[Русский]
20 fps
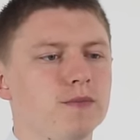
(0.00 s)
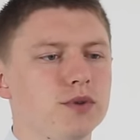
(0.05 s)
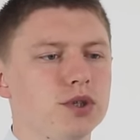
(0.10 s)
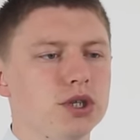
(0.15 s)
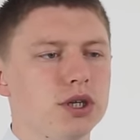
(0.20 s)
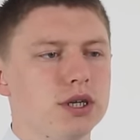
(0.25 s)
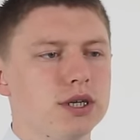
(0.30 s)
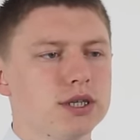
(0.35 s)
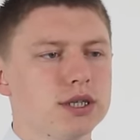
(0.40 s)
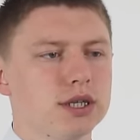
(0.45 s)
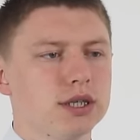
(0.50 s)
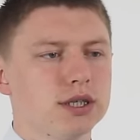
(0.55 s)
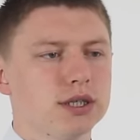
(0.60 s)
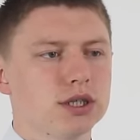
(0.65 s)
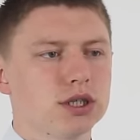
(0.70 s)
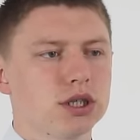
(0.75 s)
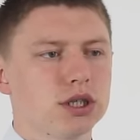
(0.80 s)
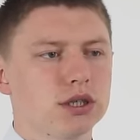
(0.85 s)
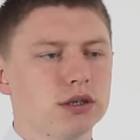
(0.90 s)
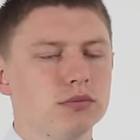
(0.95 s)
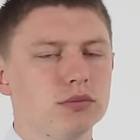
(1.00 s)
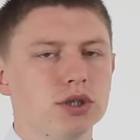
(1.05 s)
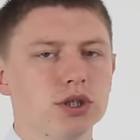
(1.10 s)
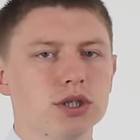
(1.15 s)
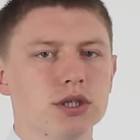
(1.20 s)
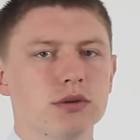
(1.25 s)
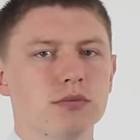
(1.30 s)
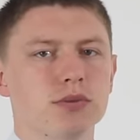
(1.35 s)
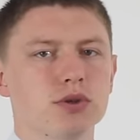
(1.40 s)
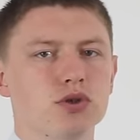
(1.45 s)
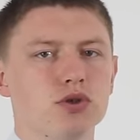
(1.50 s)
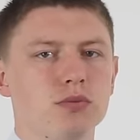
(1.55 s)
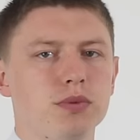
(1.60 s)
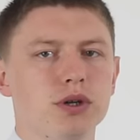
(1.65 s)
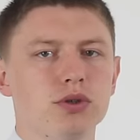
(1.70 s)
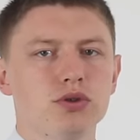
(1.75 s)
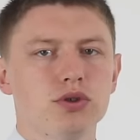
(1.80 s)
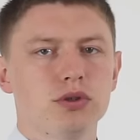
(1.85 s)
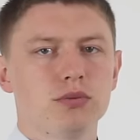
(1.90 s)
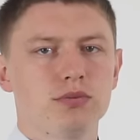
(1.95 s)
через эти зажатые мышцы
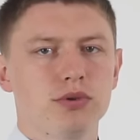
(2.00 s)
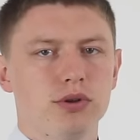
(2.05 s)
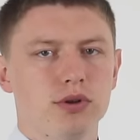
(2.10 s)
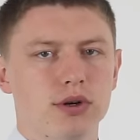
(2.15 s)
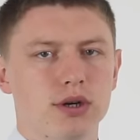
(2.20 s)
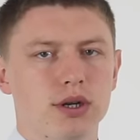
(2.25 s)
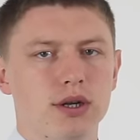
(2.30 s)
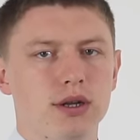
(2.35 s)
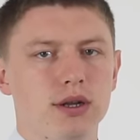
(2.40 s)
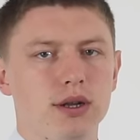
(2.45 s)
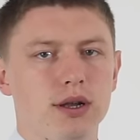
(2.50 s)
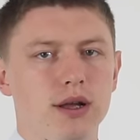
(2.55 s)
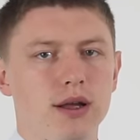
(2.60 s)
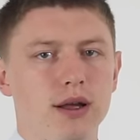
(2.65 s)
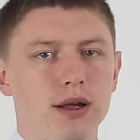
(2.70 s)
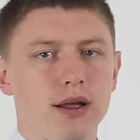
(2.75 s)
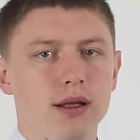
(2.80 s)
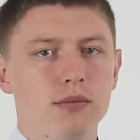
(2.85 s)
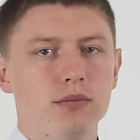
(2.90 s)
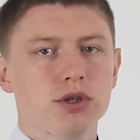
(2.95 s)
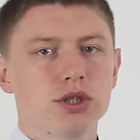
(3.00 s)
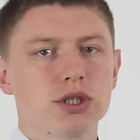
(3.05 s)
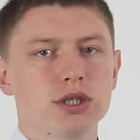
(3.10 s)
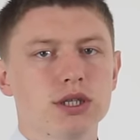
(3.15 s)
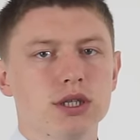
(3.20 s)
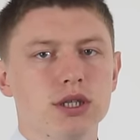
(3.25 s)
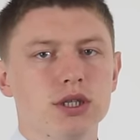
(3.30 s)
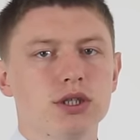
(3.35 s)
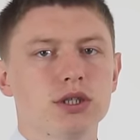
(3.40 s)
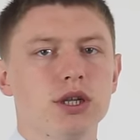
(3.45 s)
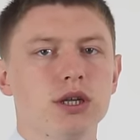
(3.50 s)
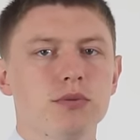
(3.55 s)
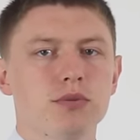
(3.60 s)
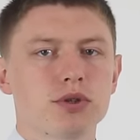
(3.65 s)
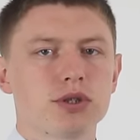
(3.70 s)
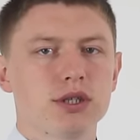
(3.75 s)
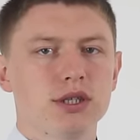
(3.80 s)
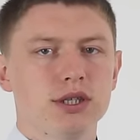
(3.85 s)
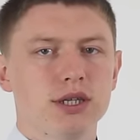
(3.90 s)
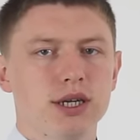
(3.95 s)
поступают очень плохо. Мышцы начинают
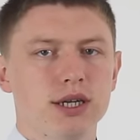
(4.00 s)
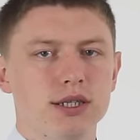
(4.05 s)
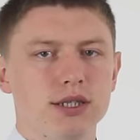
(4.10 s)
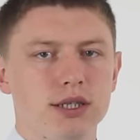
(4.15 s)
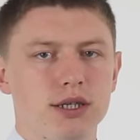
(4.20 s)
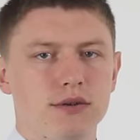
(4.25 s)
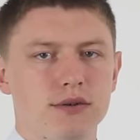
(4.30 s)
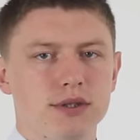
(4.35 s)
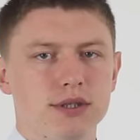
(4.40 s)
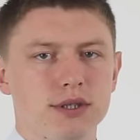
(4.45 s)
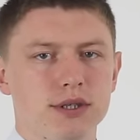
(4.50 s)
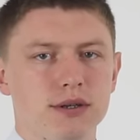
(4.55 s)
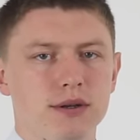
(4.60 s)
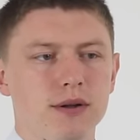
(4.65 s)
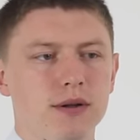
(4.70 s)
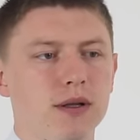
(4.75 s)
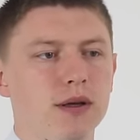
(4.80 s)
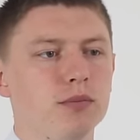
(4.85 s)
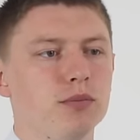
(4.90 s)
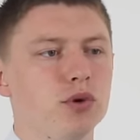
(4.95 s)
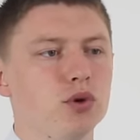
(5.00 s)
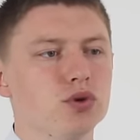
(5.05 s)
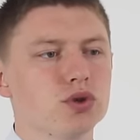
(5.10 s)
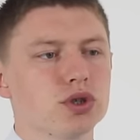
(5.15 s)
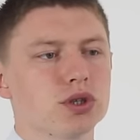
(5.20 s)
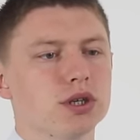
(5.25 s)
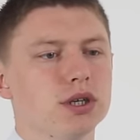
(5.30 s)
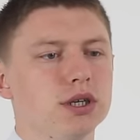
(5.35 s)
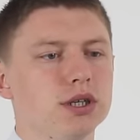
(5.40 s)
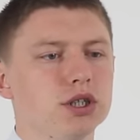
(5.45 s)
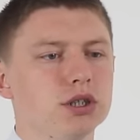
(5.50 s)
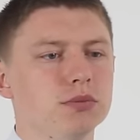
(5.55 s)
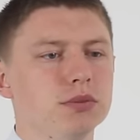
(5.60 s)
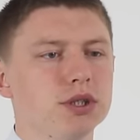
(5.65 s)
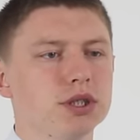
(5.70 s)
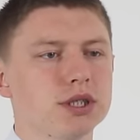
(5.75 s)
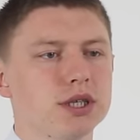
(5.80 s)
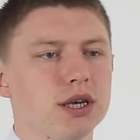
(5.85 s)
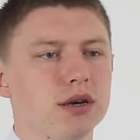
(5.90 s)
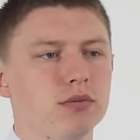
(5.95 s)
просто деградировать. Плюс
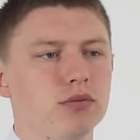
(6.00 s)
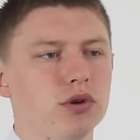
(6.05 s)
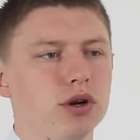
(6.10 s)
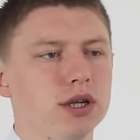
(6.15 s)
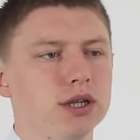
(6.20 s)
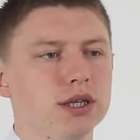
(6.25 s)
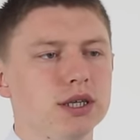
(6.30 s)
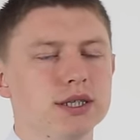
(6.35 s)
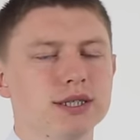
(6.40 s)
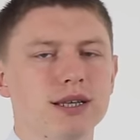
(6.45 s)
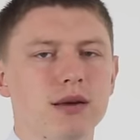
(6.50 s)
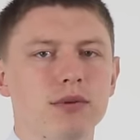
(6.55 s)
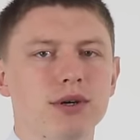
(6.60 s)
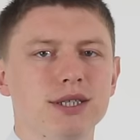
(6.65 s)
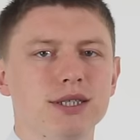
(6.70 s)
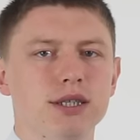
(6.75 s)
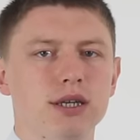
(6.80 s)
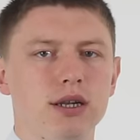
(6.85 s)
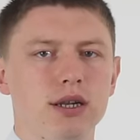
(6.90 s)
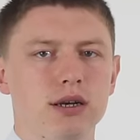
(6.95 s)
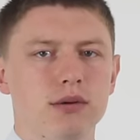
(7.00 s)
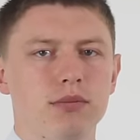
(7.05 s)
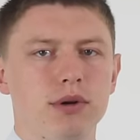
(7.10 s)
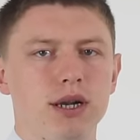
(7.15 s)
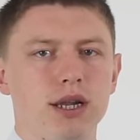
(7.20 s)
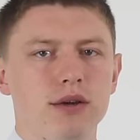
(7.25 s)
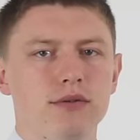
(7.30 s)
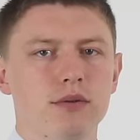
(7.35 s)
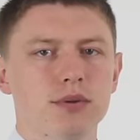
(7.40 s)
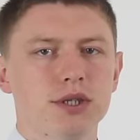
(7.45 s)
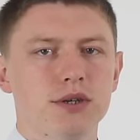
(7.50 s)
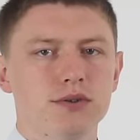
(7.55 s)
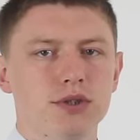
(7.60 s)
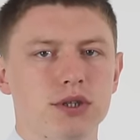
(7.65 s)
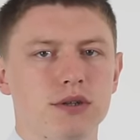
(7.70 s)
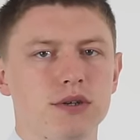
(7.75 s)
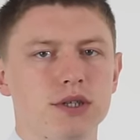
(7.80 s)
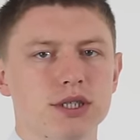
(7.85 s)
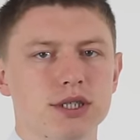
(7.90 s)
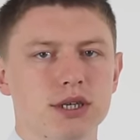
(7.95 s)
ишемические боли одни из самых сильных болей вообще в
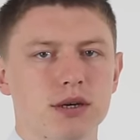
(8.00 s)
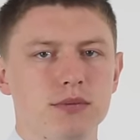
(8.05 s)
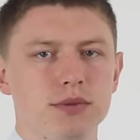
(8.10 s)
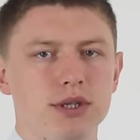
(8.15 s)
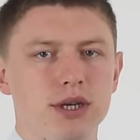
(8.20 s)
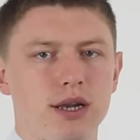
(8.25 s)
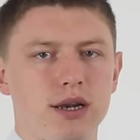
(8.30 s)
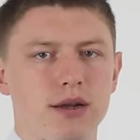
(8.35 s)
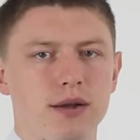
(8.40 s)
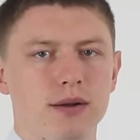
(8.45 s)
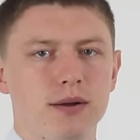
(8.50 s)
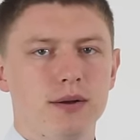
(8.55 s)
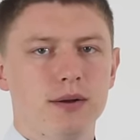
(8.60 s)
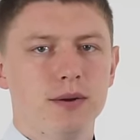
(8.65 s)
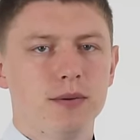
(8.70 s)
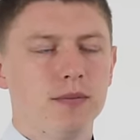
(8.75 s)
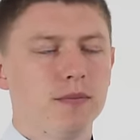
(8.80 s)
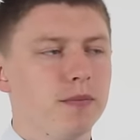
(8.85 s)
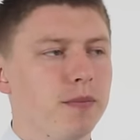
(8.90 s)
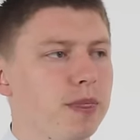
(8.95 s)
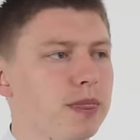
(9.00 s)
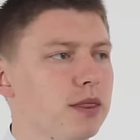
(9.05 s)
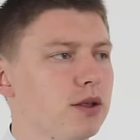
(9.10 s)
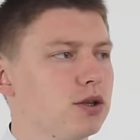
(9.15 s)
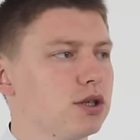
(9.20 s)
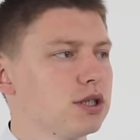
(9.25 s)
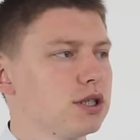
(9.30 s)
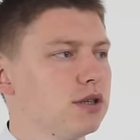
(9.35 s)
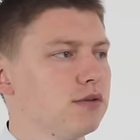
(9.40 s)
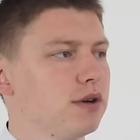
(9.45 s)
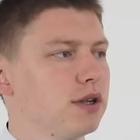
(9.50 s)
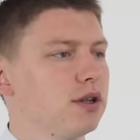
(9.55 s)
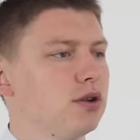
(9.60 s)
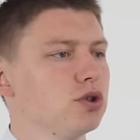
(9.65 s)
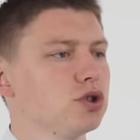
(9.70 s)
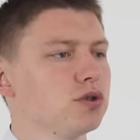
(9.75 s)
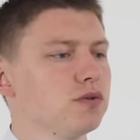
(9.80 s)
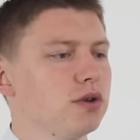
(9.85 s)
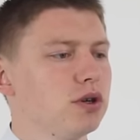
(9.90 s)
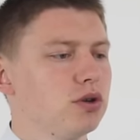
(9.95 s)
человеческом теле. То есть если вы
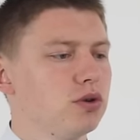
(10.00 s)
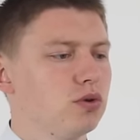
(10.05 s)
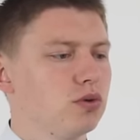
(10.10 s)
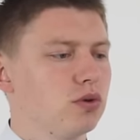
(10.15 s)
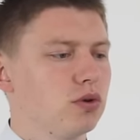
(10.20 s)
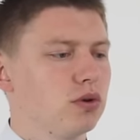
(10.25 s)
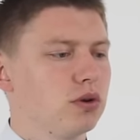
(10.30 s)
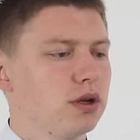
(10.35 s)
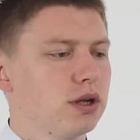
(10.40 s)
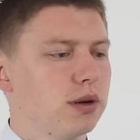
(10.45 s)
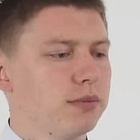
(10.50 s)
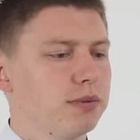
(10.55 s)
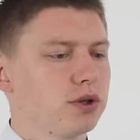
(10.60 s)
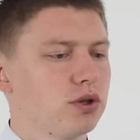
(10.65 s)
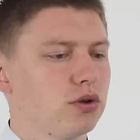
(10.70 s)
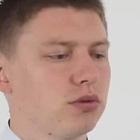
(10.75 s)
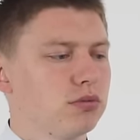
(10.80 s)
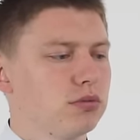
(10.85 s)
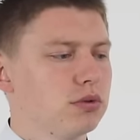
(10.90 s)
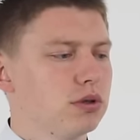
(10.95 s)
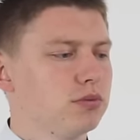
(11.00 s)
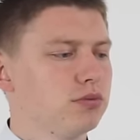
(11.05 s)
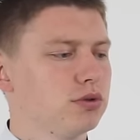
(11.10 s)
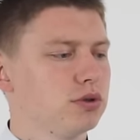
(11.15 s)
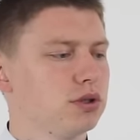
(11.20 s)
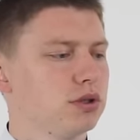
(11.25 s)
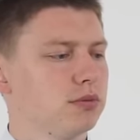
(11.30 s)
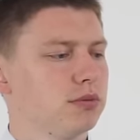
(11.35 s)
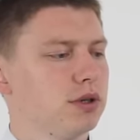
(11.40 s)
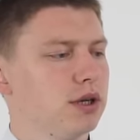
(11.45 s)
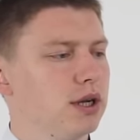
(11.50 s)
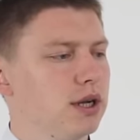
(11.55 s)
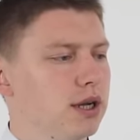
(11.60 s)
отлеживали руку, а потом, допустим,